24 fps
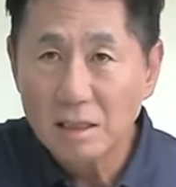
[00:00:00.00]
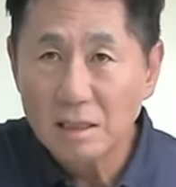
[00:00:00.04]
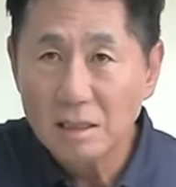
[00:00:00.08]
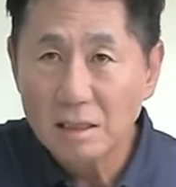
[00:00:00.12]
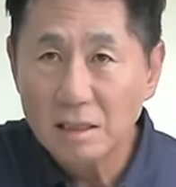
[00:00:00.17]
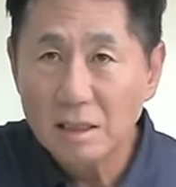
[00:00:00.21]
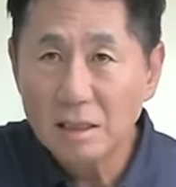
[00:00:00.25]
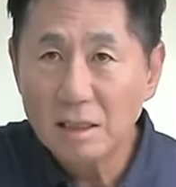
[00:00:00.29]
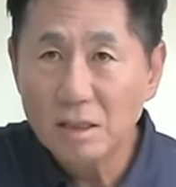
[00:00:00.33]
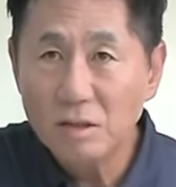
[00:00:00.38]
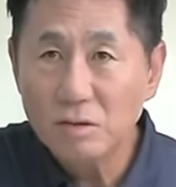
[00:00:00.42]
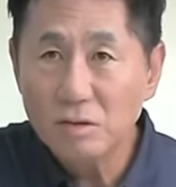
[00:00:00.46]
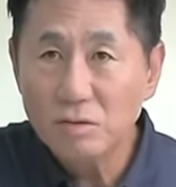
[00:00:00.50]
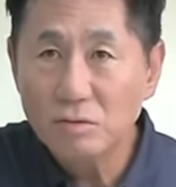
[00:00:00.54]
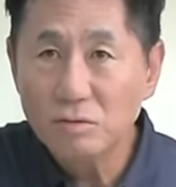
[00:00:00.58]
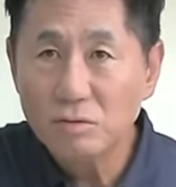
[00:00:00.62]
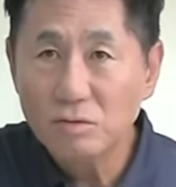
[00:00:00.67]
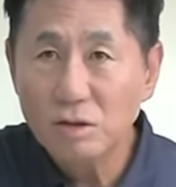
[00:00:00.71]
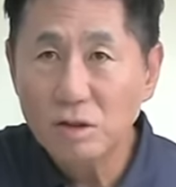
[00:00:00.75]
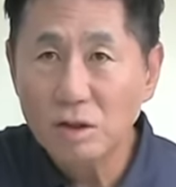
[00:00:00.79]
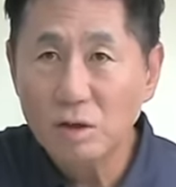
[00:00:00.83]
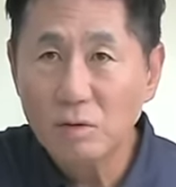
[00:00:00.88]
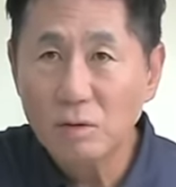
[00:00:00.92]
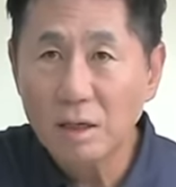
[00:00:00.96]
이
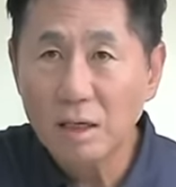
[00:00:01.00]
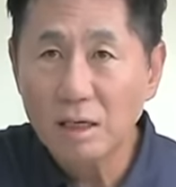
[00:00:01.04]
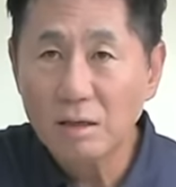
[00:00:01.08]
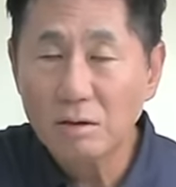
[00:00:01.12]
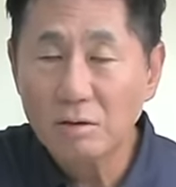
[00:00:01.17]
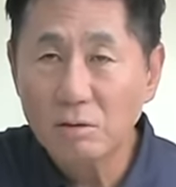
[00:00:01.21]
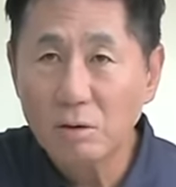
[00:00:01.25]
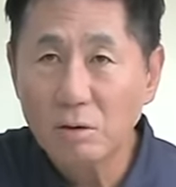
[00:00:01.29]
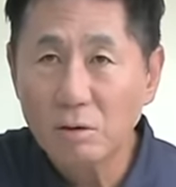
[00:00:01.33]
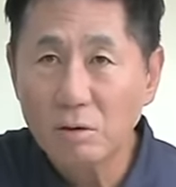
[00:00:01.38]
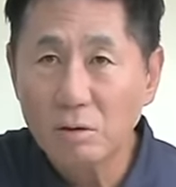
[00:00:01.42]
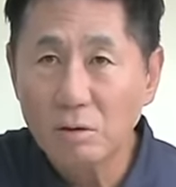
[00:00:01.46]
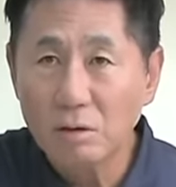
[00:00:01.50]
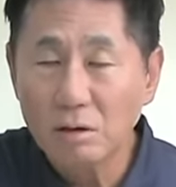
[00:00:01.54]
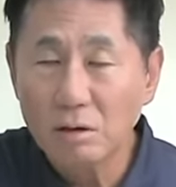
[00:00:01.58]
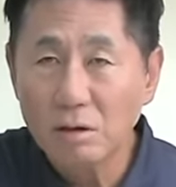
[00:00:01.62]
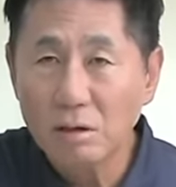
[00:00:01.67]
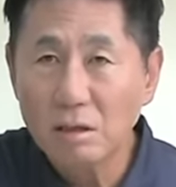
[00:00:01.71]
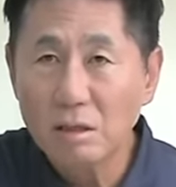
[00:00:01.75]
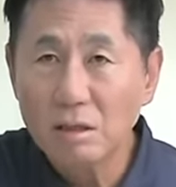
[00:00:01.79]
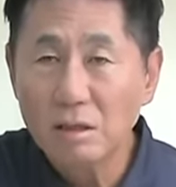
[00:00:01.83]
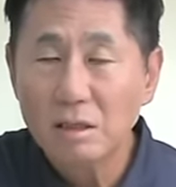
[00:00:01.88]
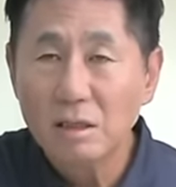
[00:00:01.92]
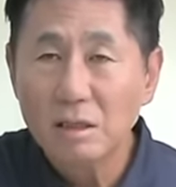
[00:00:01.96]
우려와
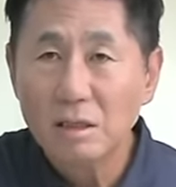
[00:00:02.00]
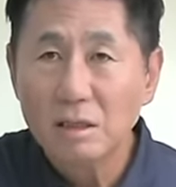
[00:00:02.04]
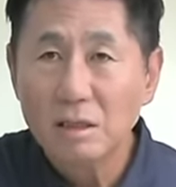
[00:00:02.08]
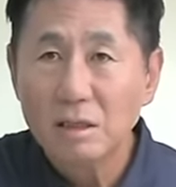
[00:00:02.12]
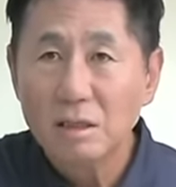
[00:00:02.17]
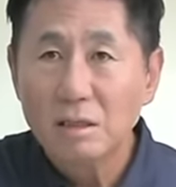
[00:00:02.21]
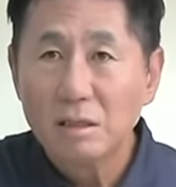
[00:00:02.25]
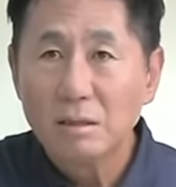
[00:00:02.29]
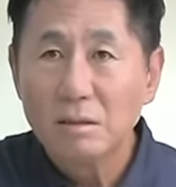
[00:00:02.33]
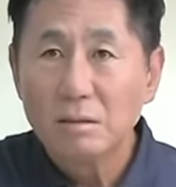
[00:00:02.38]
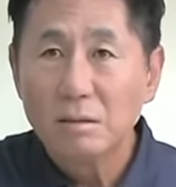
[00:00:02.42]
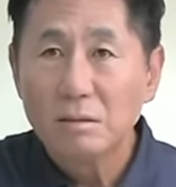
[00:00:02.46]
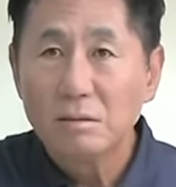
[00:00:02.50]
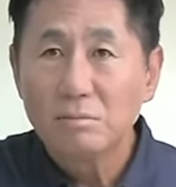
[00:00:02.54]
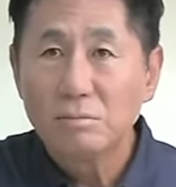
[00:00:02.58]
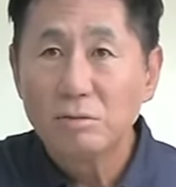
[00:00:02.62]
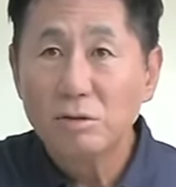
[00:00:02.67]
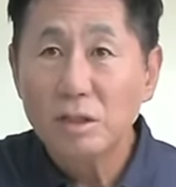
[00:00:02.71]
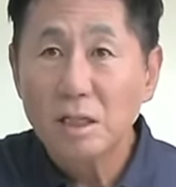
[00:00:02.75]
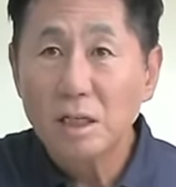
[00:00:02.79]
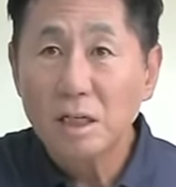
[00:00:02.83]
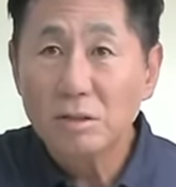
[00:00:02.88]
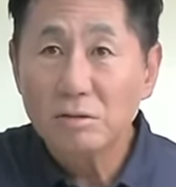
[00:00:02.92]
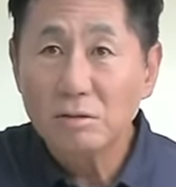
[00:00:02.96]
의혹을
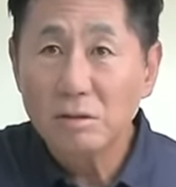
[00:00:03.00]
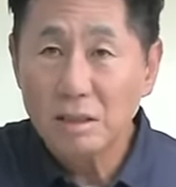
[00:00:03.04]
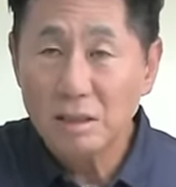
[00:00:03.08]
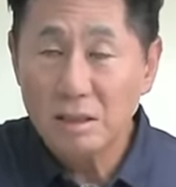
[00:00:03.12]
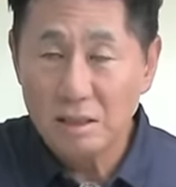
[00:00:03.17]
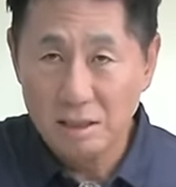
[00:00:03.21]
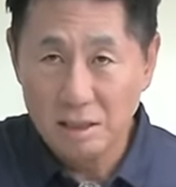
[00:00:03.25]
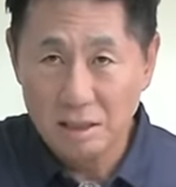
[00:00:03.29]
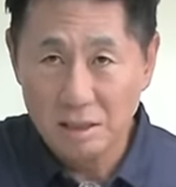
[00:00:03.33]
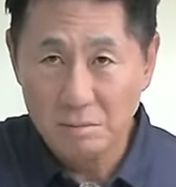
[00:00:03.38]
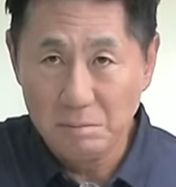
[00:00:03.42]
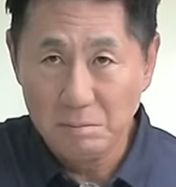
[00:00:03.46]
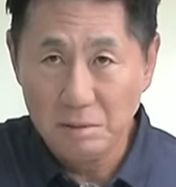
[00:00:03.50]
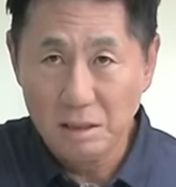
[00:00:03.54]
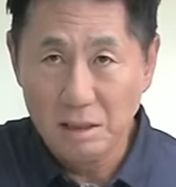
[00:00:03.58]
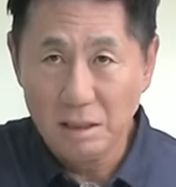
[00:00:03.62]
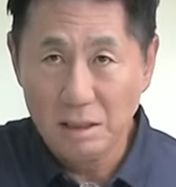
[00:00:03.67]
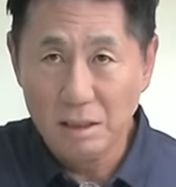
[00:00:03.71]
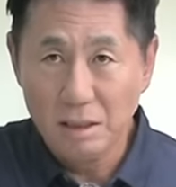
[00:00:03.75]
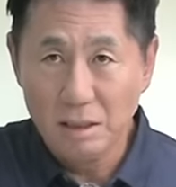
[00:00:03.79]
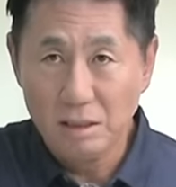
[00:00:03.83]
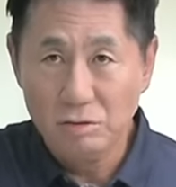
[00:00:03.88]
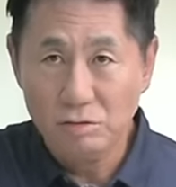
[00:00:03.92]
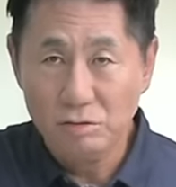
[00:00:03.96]
부인할 수
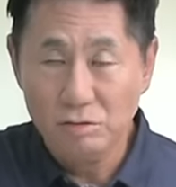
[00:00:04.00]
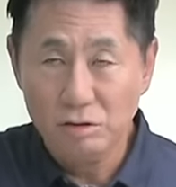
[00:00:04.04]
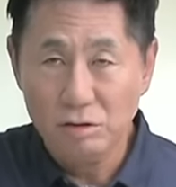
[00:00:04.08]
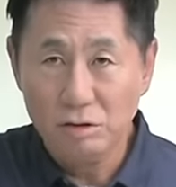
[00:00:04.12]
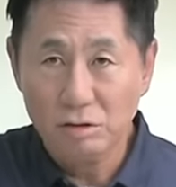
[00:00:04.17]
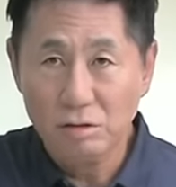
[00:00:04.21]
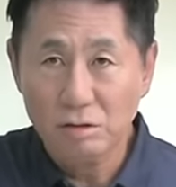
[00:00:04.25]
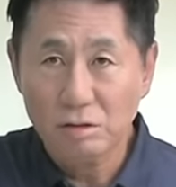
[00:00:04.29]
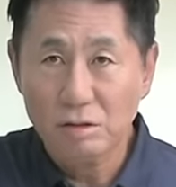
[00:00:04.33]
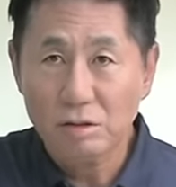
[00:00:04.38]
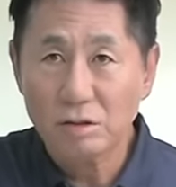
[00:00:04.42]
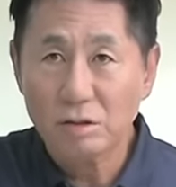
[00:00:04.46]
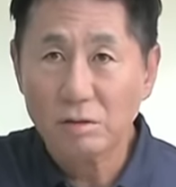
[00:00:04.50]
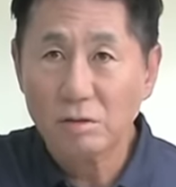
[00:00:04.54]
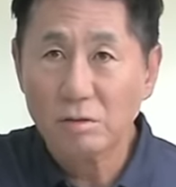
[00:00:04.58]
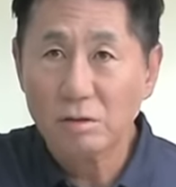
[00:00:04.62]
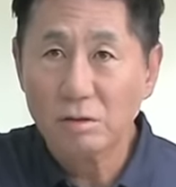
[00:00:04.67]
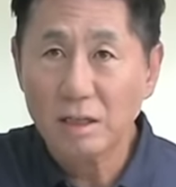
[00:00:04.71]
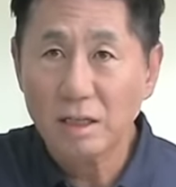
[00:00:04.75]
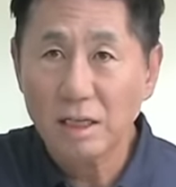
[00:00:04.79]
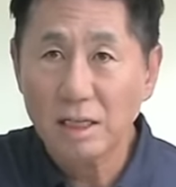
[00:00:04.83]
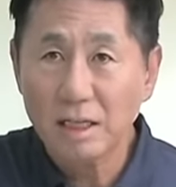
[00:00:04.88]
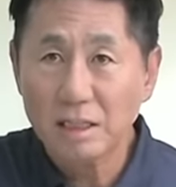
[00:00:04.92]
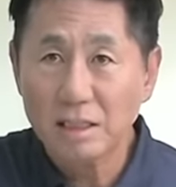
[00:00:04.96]
있겠습니까? 윤석열
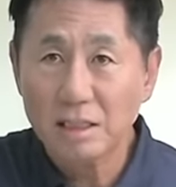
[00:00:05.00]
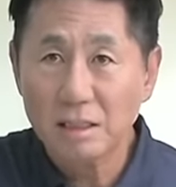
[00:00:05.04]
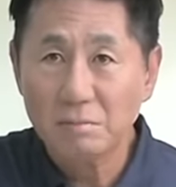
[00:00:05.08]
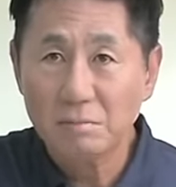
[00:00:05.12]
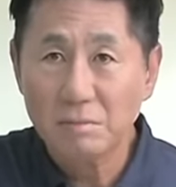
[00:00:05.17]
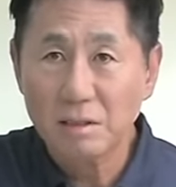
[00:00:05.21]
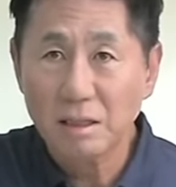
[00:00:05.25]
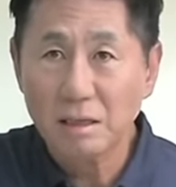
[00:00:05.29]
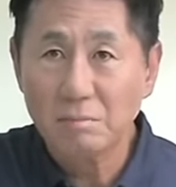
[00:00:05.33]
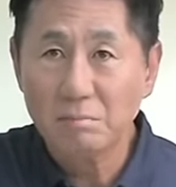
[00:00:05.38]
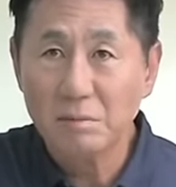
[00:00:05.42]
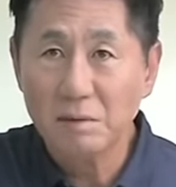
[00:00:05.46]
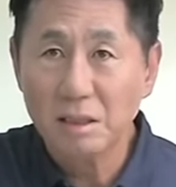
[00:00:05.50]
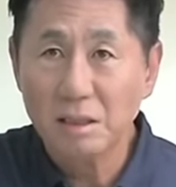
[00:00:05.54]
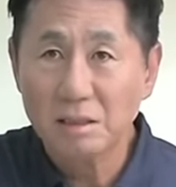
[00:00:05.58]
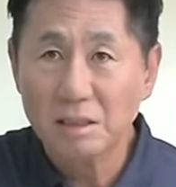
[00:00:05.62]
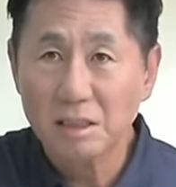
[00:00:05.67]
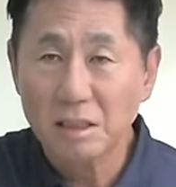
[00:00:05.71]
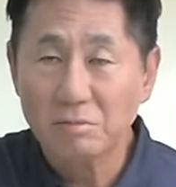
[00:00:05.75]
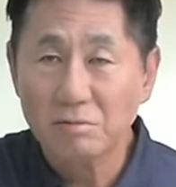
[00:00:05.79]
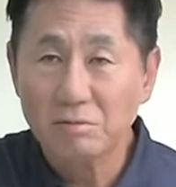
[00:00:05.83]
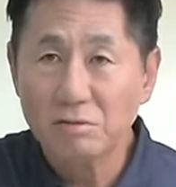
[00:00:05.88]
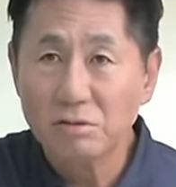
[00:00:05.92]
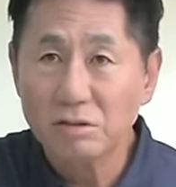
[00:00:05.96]
정권의 핵심
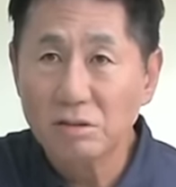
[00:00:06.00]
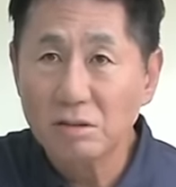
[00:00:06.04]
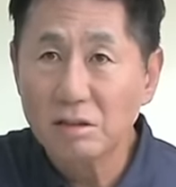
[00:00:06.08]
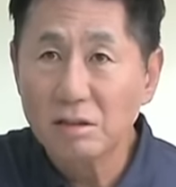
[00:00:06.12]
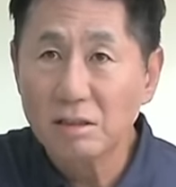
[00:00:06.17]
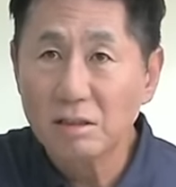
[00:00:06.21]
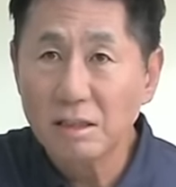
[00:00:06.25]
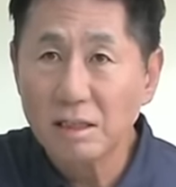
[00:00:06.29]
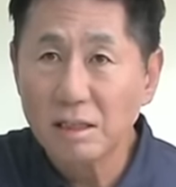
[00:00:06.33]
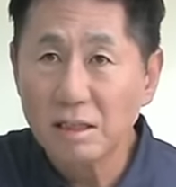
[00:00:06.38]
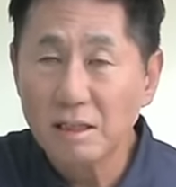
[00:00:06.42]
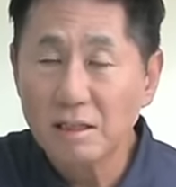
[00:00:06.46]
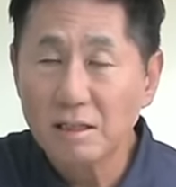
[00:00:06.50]
담당자분들. 네.